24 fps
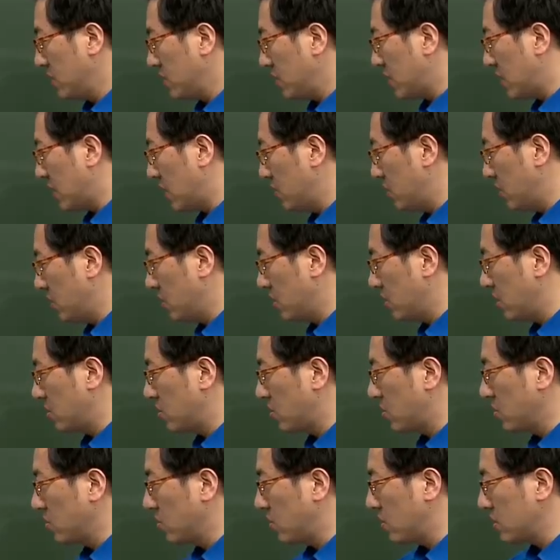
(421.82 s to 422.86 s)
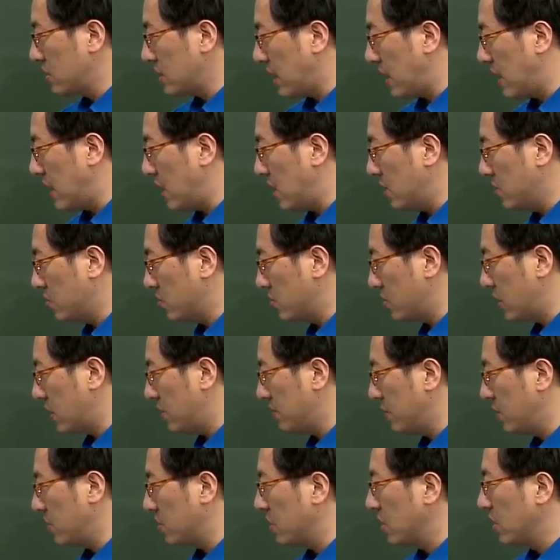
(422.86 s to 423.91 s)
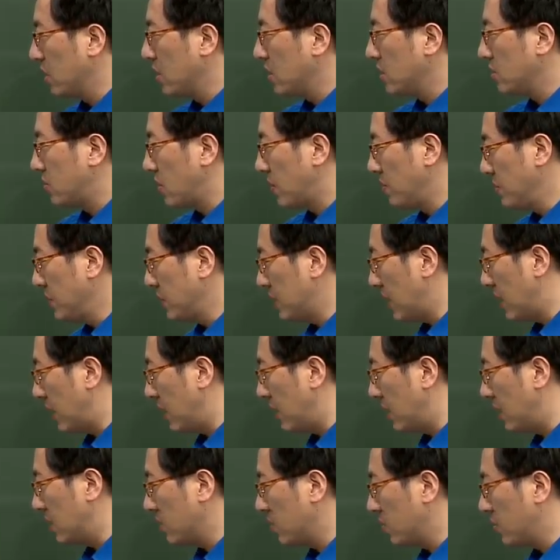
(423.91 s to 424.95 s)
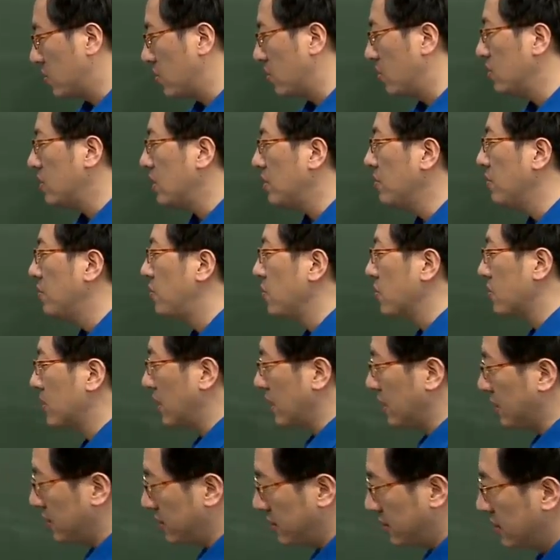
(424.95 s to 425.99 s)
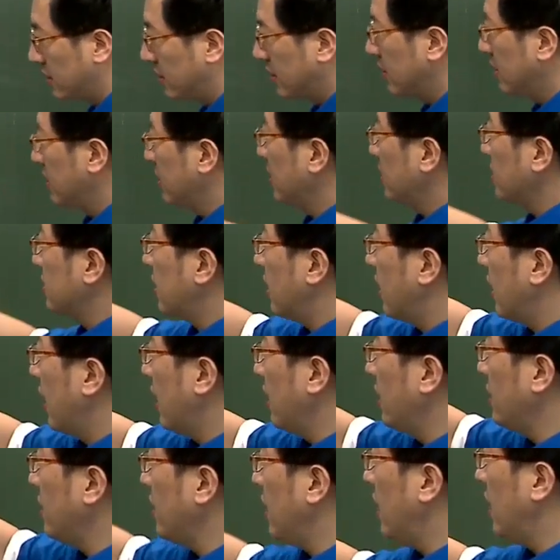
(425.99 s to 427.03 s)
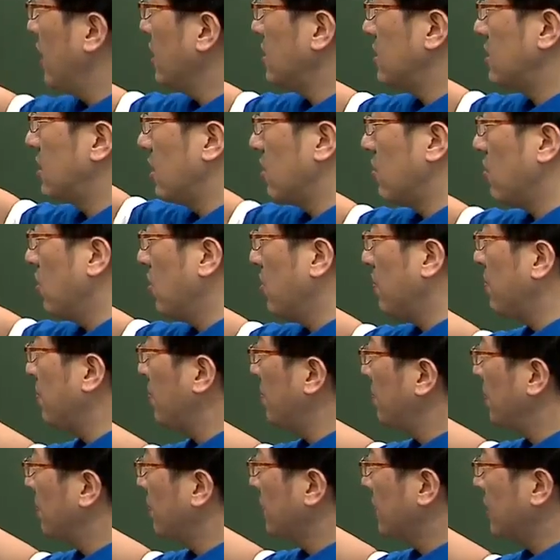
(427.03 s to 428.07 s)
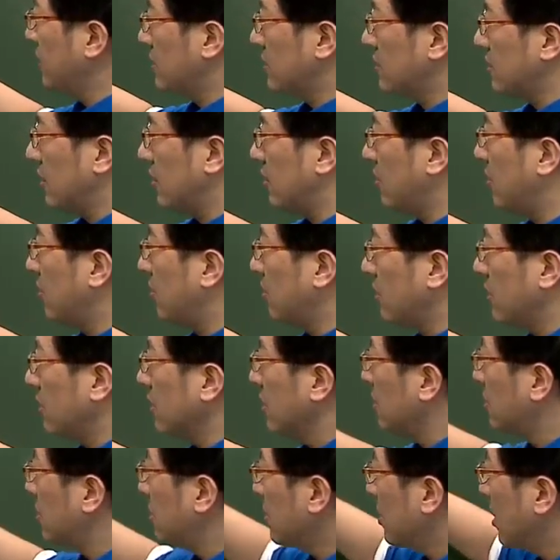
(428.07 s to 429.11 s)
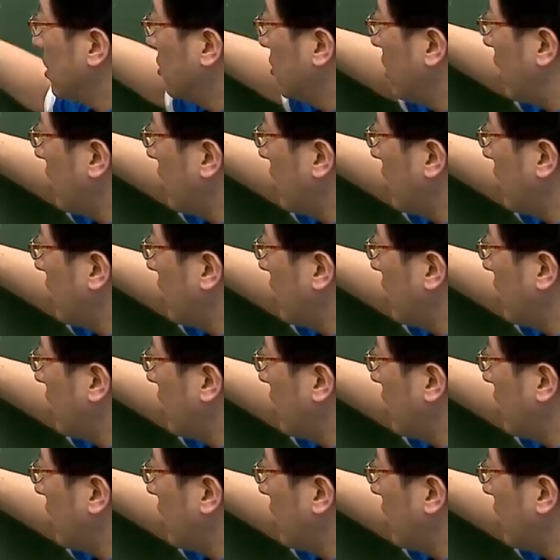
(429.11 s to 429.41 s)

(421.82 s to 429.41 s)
이제 단형이되도록 요걸 잘 조절하면 됩니다. 요거 한번 볼까요? 자 a의 제곱 있어요. 그러니까 요